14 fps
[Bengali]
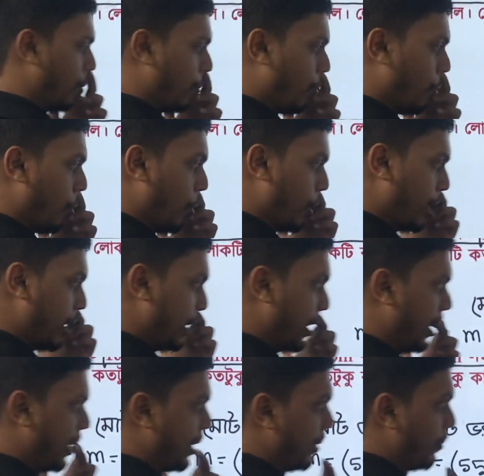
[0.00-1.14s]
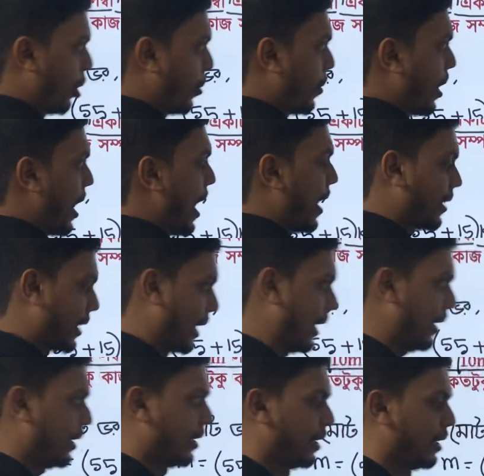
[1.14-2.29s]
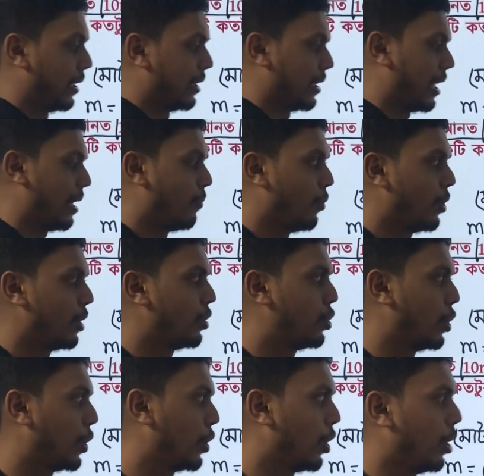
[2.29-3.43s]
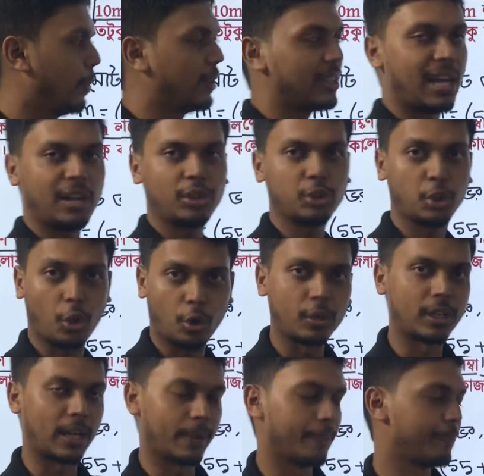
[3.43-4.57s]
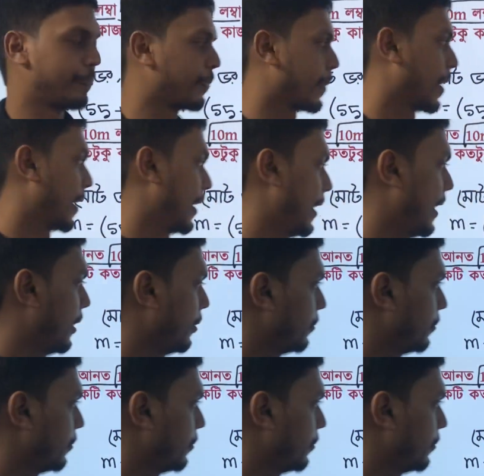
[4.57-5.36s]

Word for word: মই বরাবর হাঁটলে তাহলে মোয়ের দৈর্ঘ্য হবে তার স্মরণটা ক্লিয়ার